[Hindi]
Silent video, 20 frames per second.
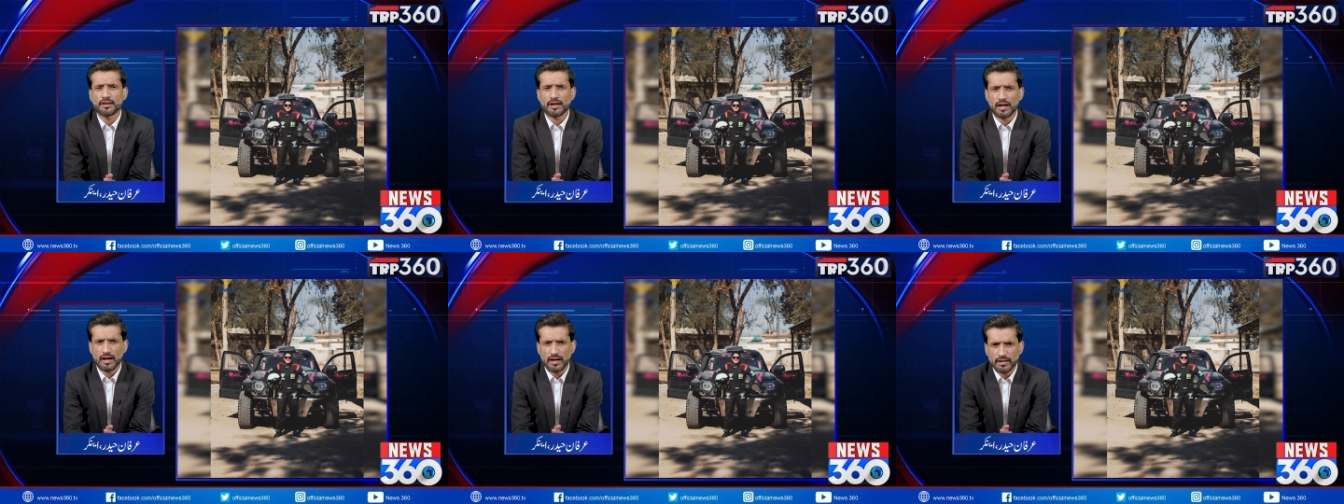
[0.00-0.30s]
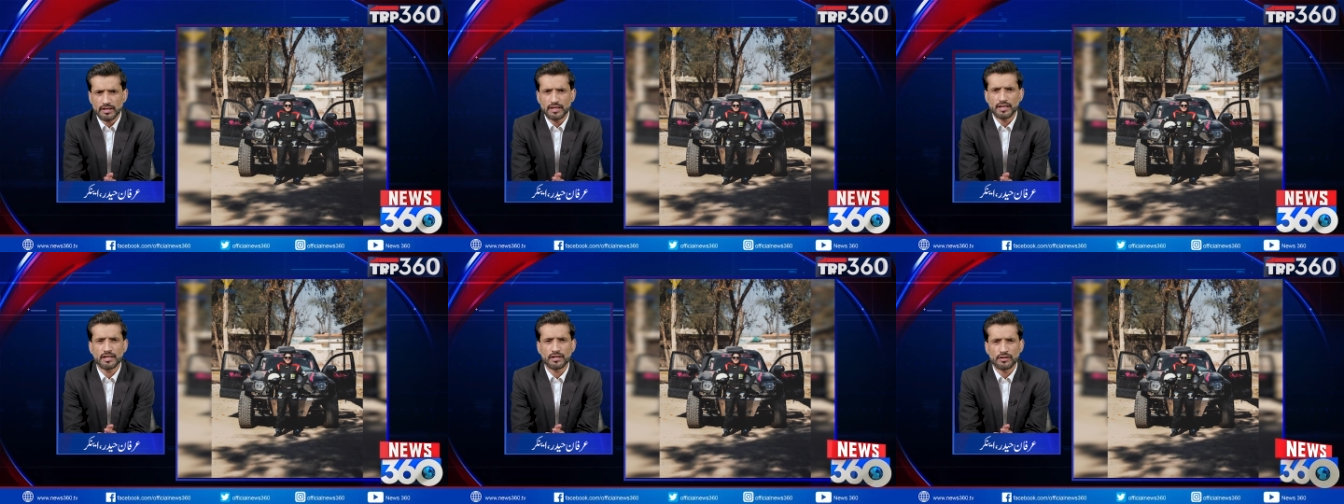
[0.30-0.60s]

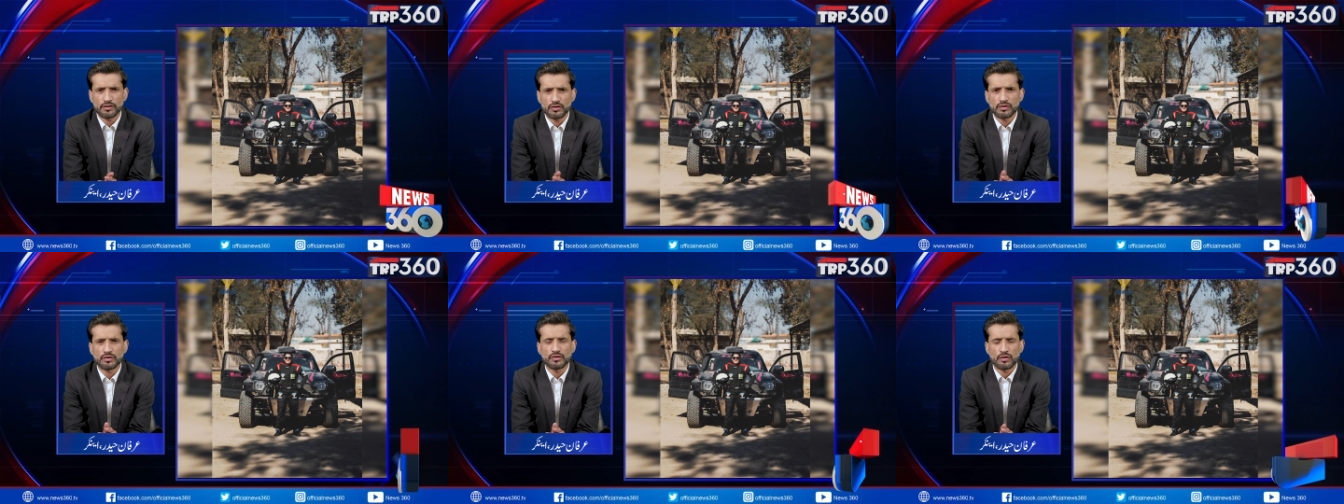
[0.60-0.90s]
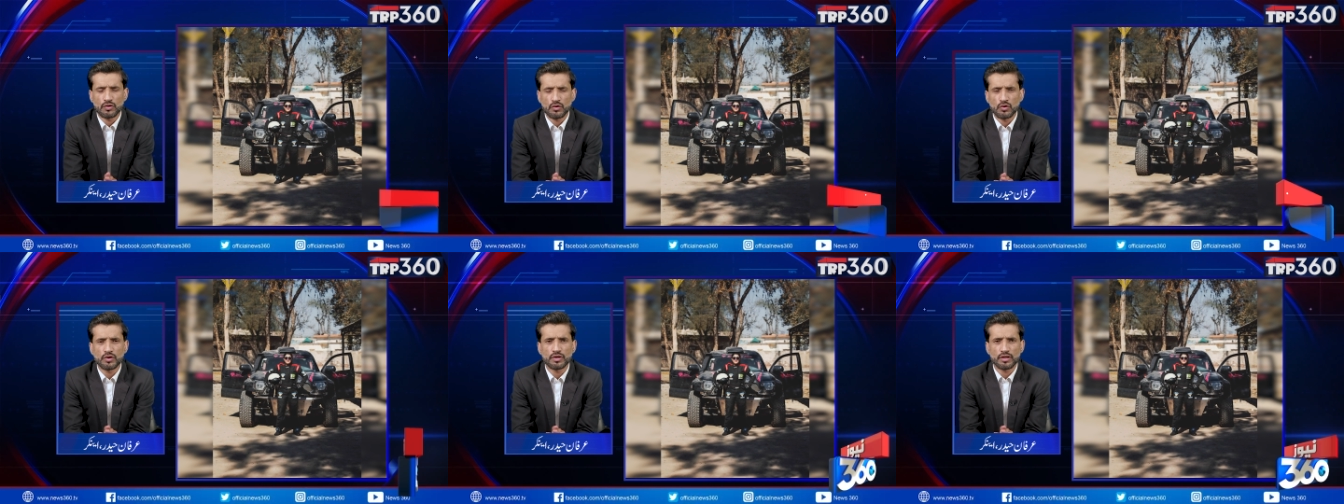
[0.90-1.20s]
राहगीर जो
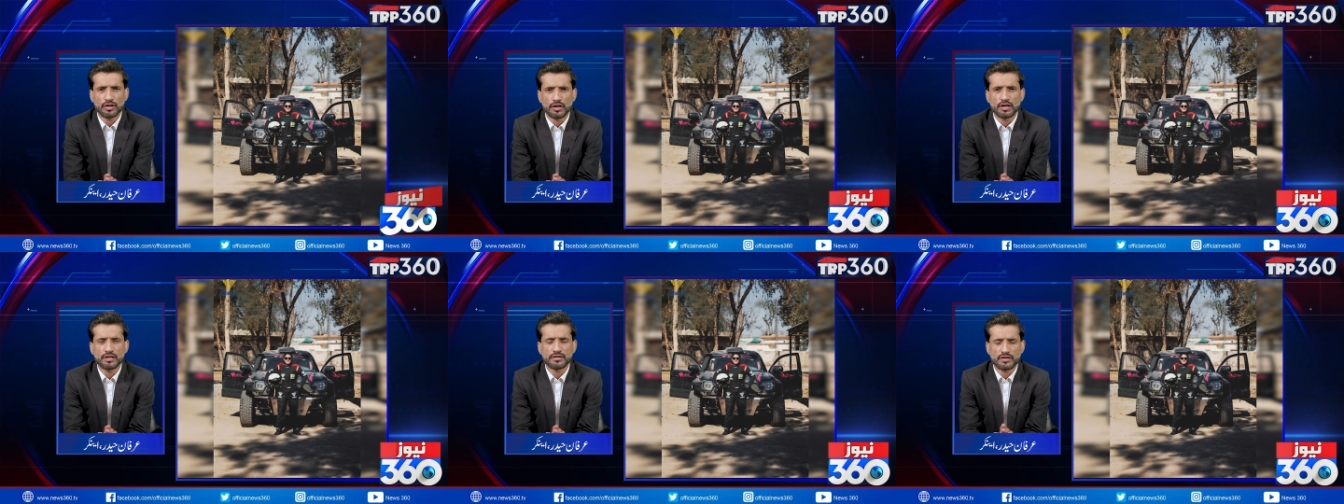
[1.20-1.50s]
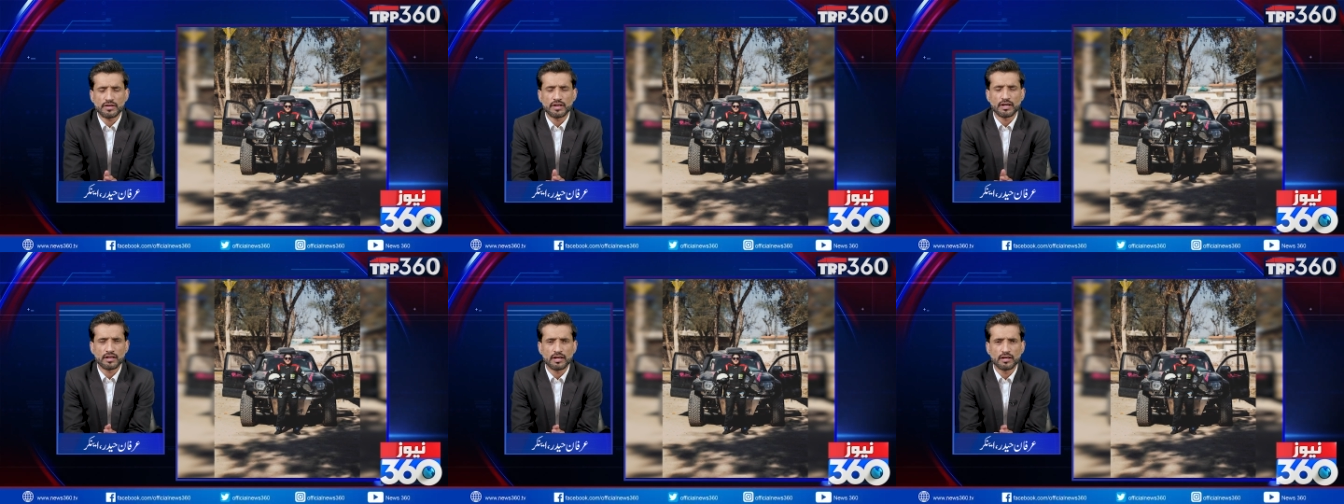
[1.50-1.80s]
रोड
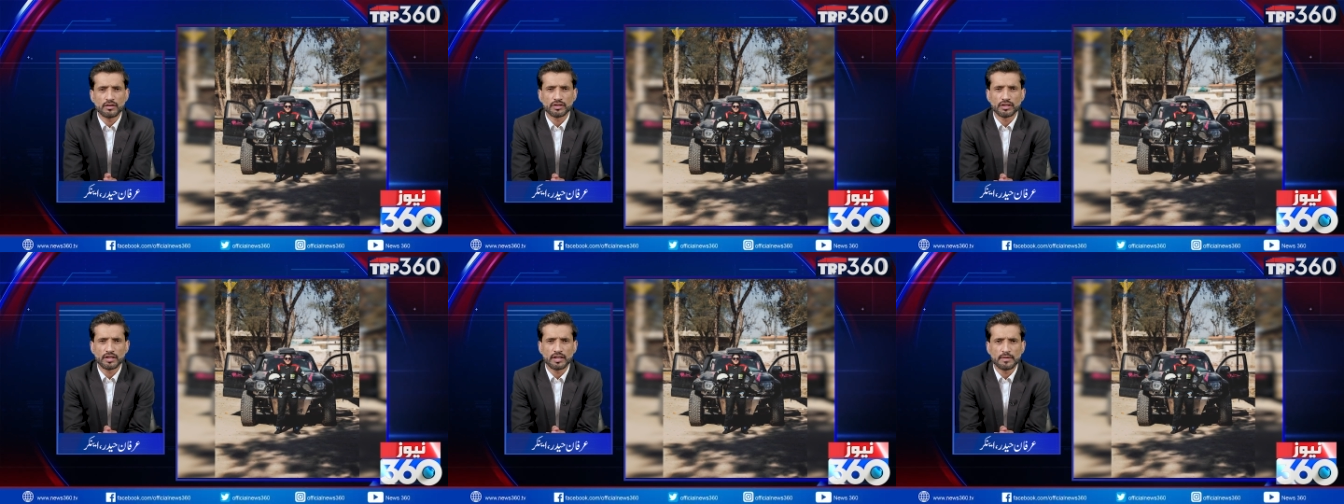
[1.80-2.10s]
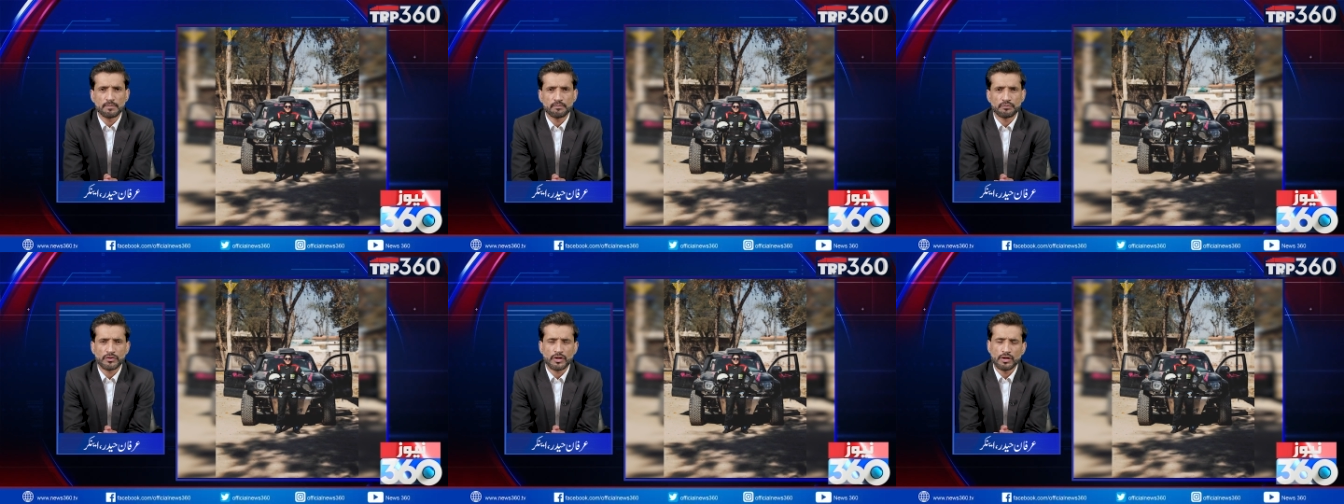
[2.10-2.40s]
क्रॉस कर रहा होता
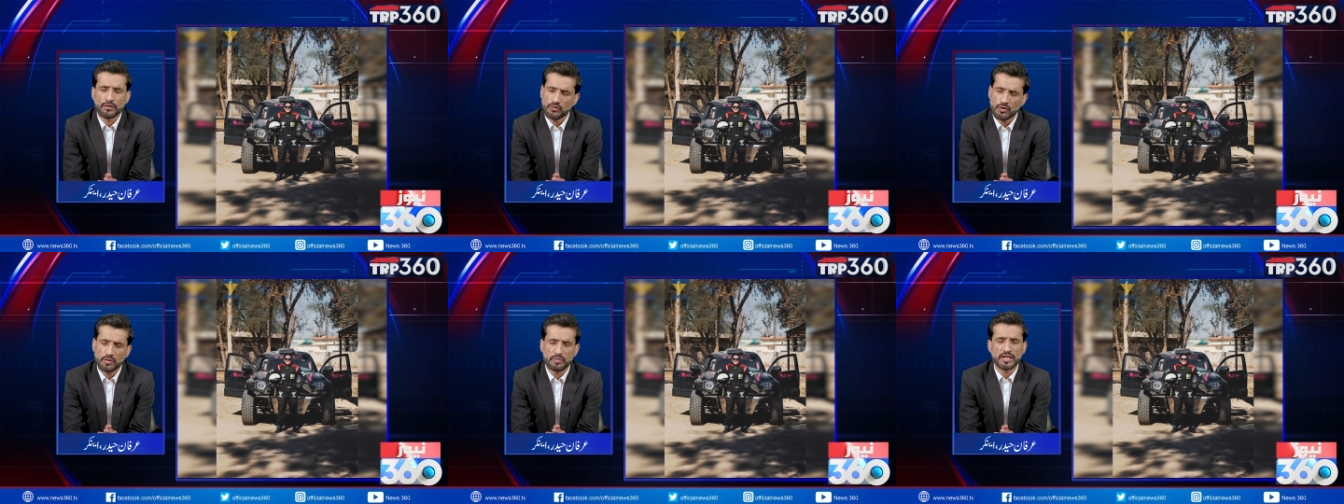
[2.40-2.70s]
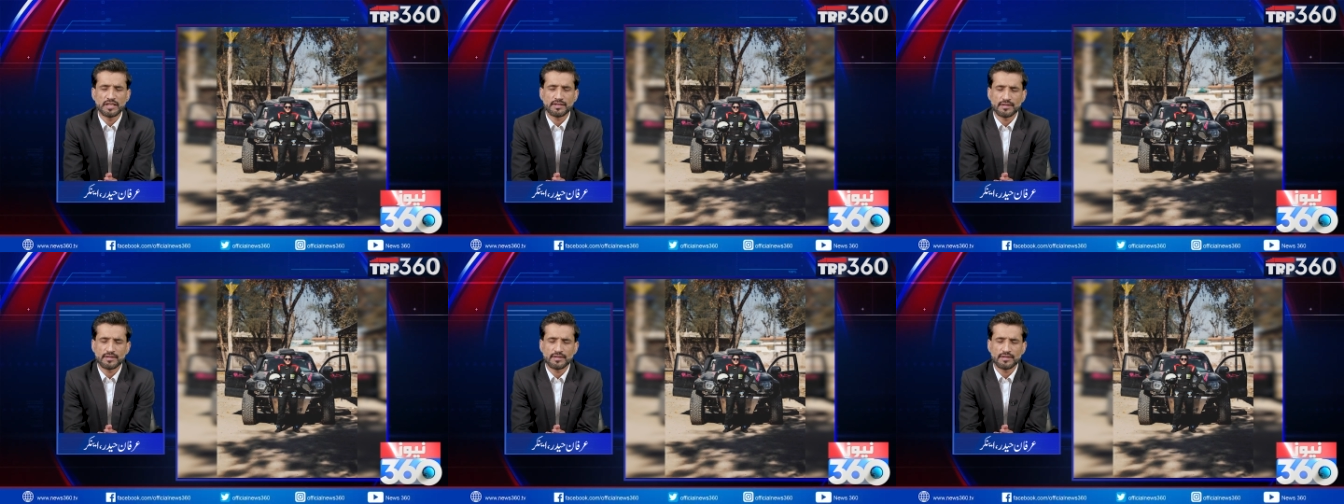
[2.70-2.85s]
है वो भी